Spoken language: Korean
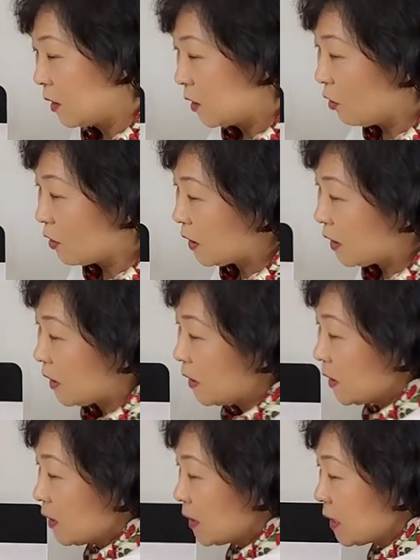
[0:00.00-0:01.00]

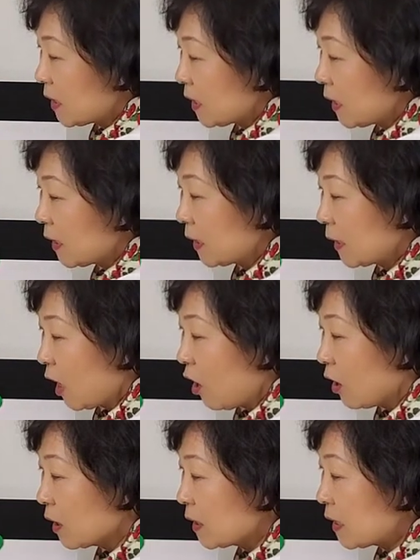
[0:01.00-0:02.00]
역시
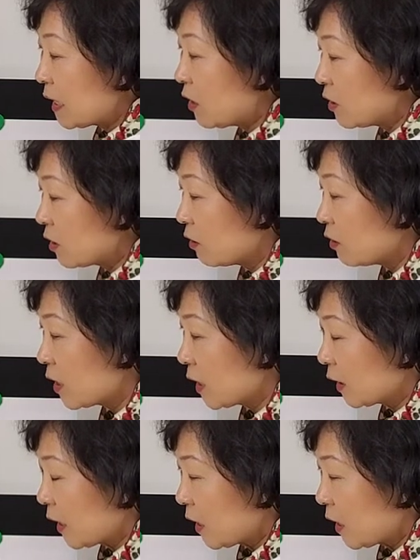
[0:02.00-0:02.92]
찌어서일